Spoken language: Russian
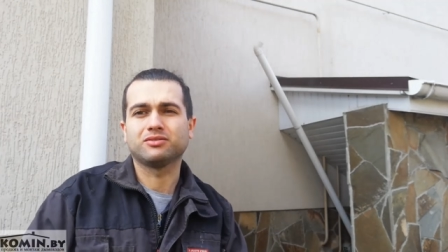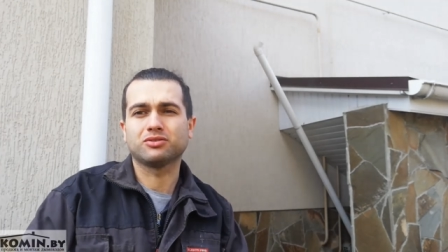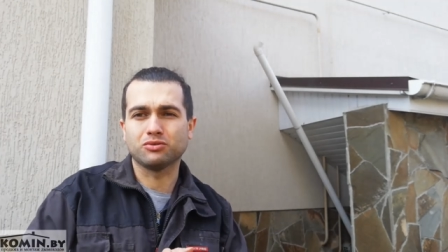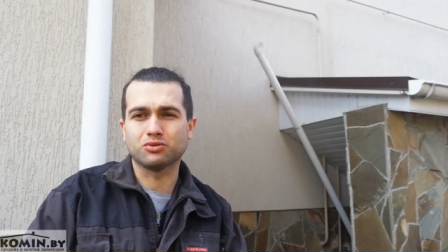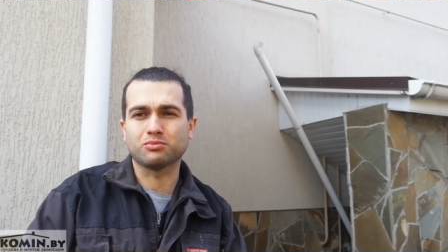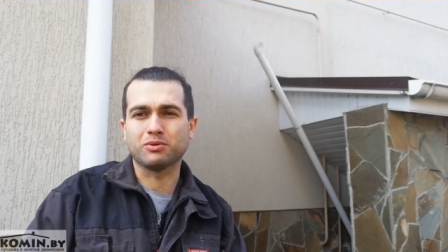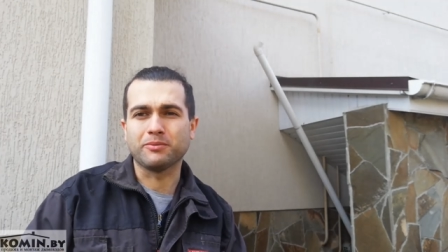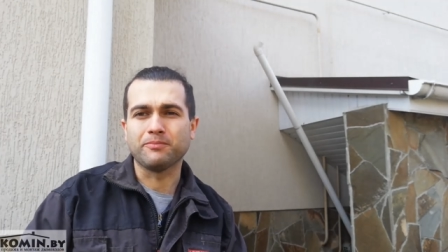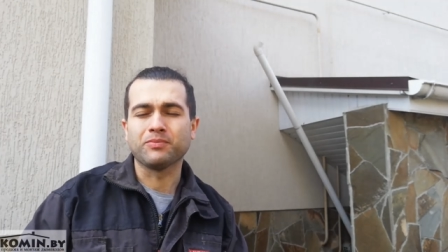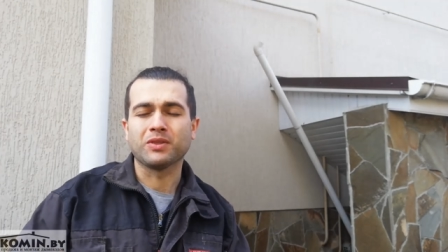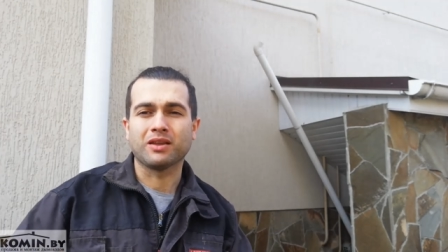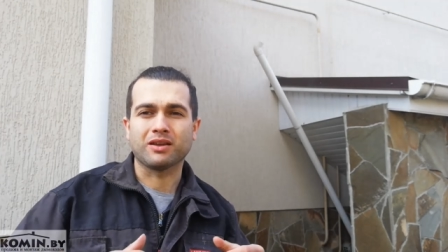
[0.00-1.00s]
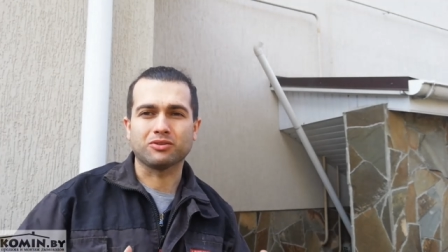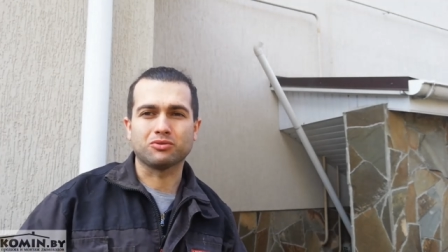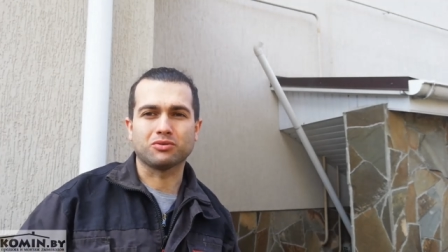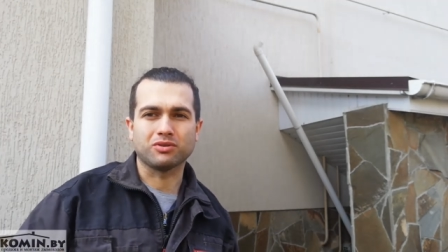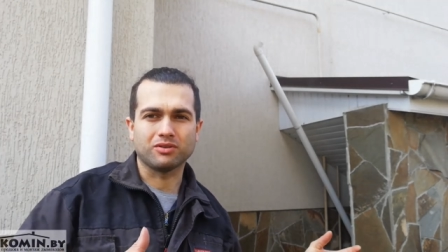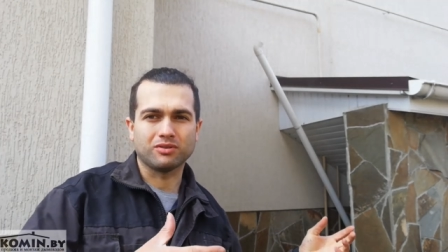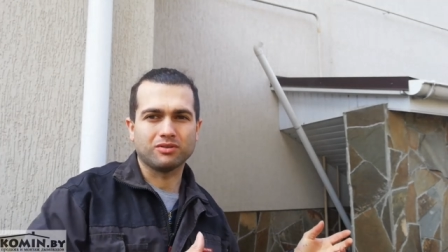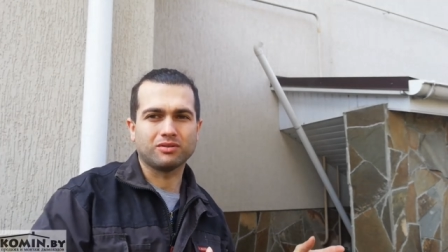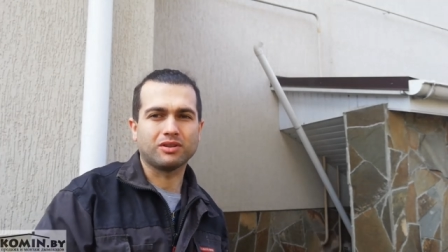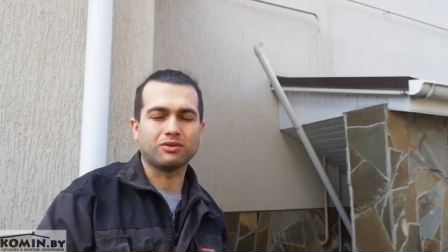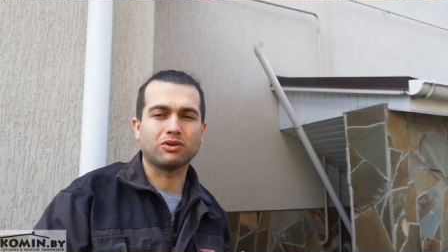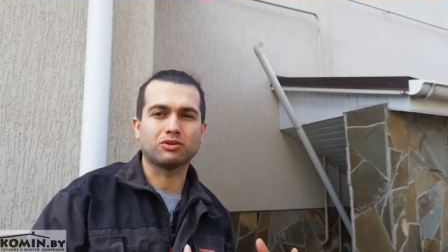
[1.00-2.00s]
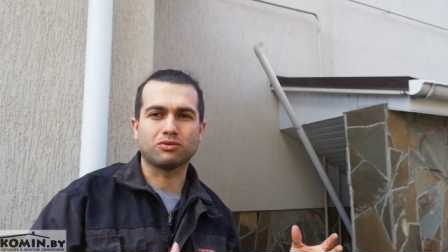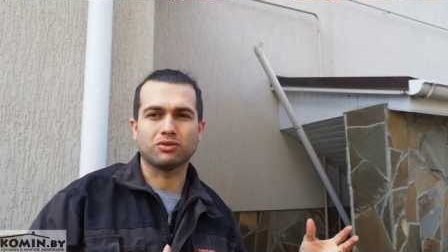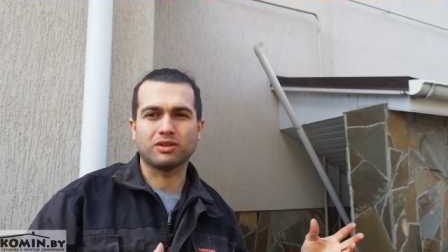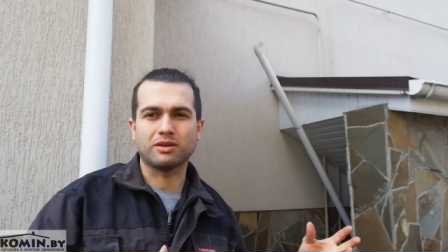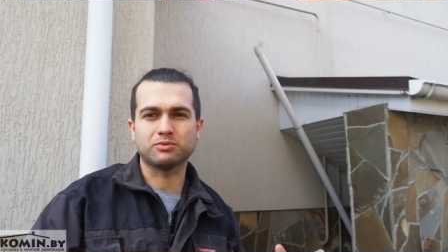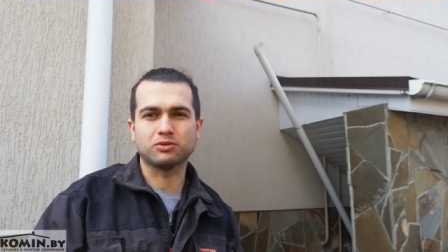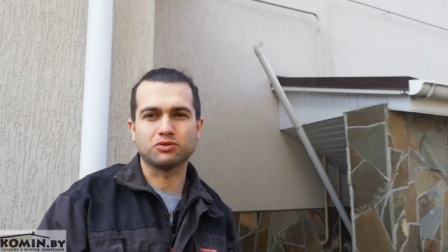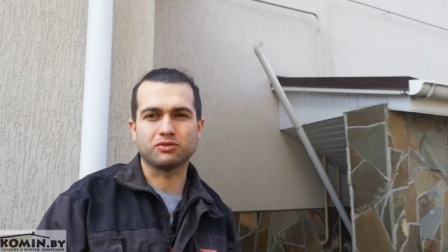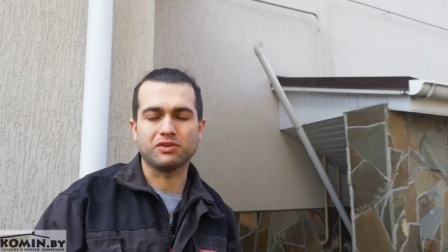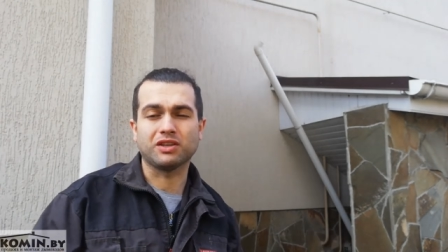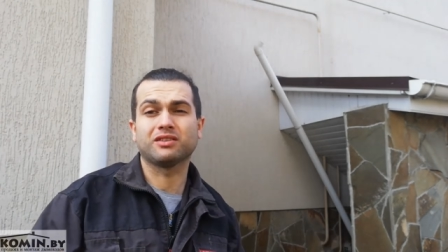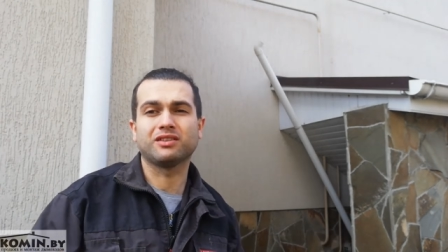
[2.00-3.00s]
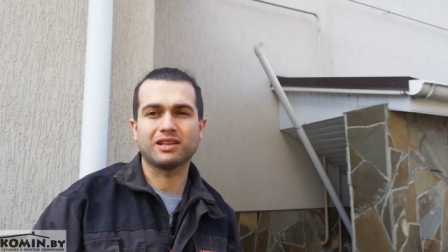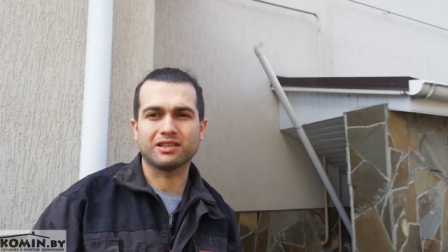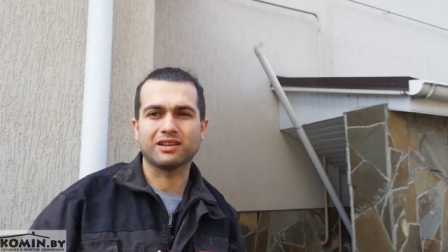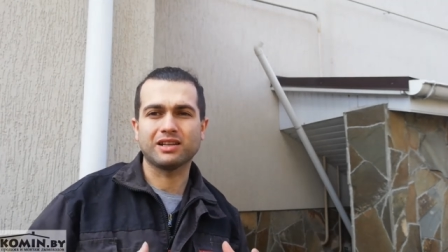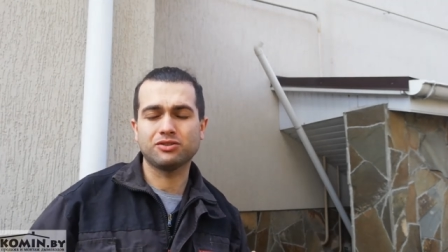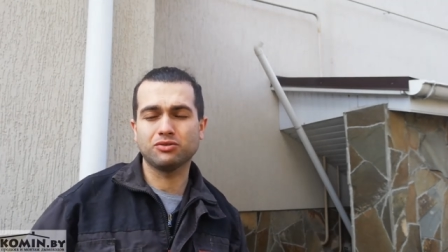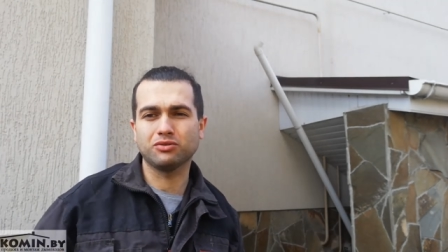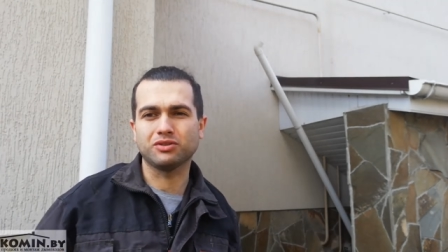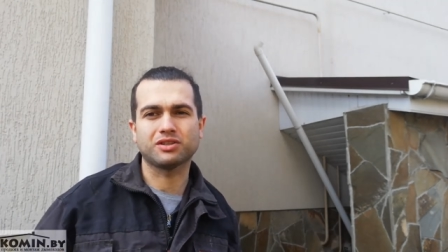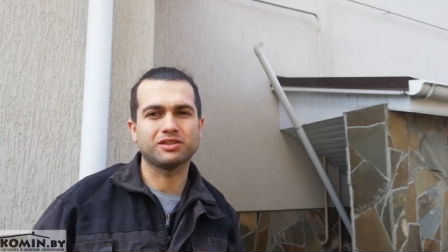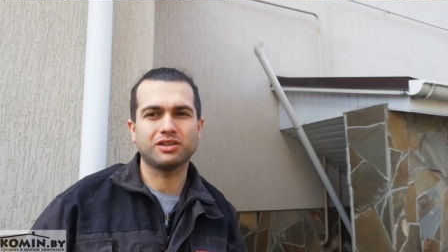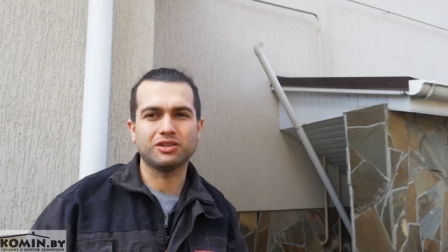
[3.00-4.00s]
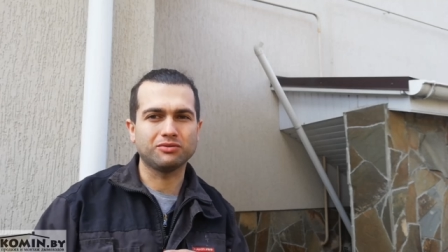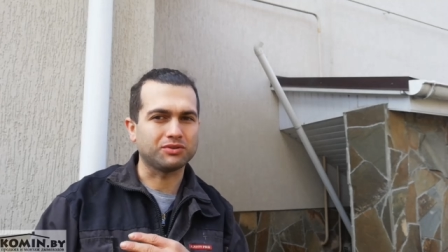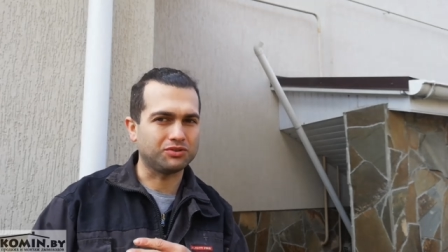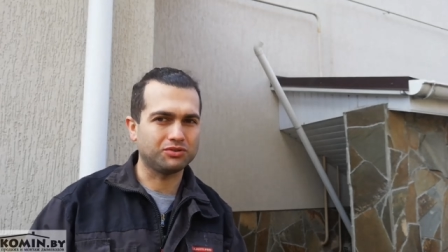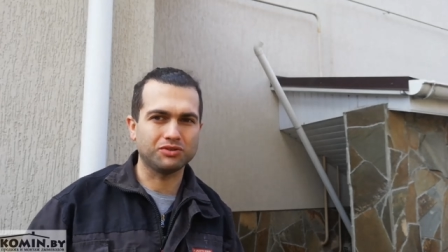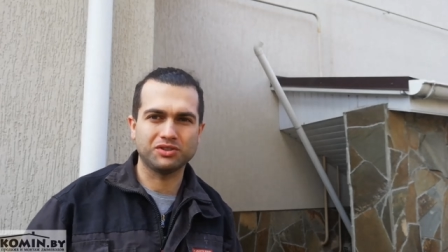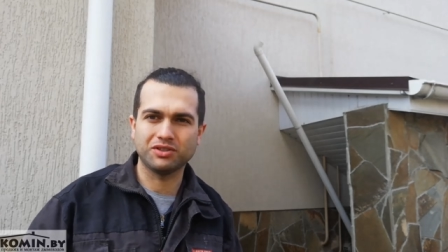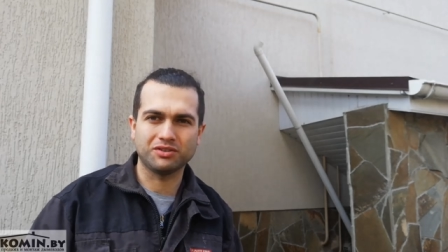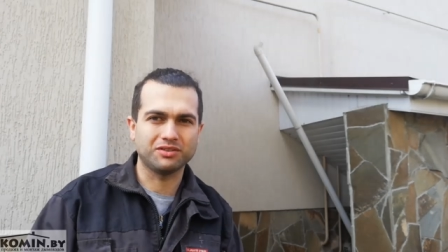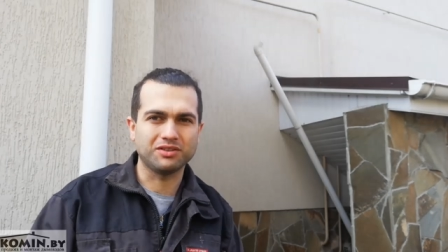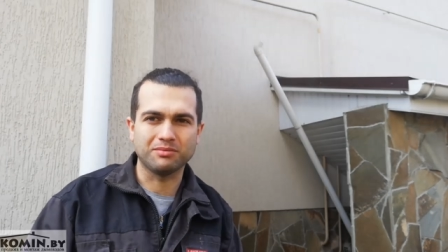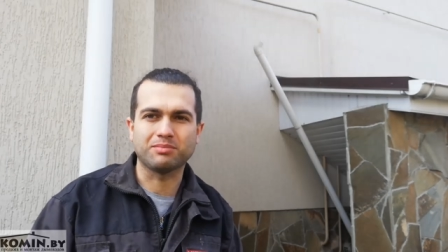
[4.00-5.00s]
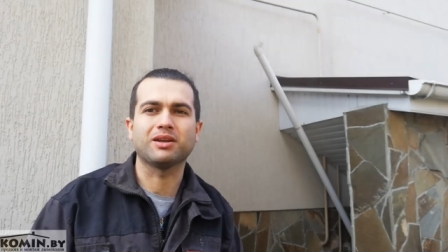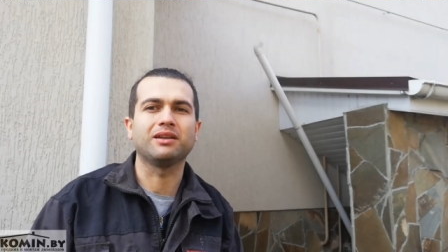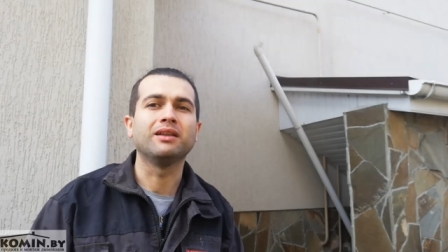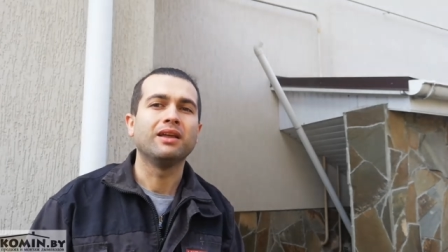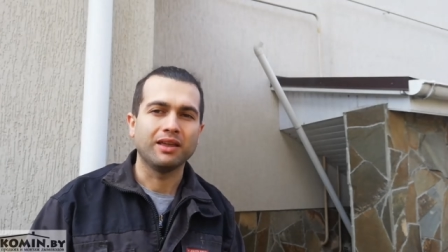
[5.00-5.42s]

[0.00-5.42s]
службы, которые, на, у которых на обслуживание дан котел, и сказали, у вас все сделано неправильно.